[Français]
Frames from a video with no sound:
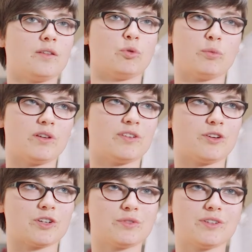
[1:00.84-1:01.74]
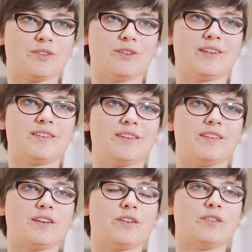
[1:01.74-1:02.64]
Pour moi, la valeur ajoutée de l'ENS, c'est
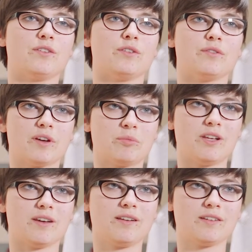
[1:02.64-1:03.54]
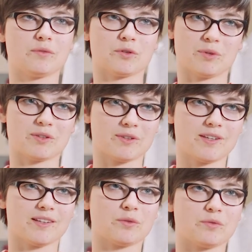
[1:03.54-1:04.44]
une école familiale, donc je
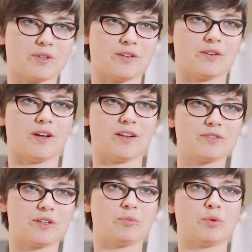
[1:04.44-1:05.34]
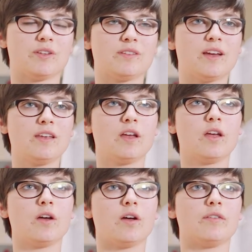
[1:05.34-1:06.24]
m'attendais à trouver à la fois une petite taille,
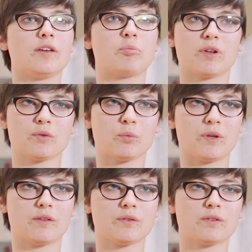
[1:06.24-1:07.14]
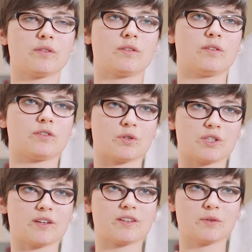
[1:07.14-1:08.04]
avec plein de compétences. Ce que
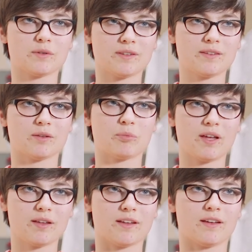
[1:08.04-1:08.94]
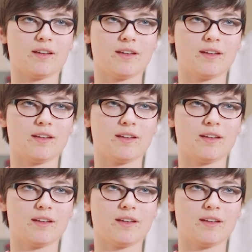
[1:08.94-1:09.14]
je cherchais aussi, c'est pas...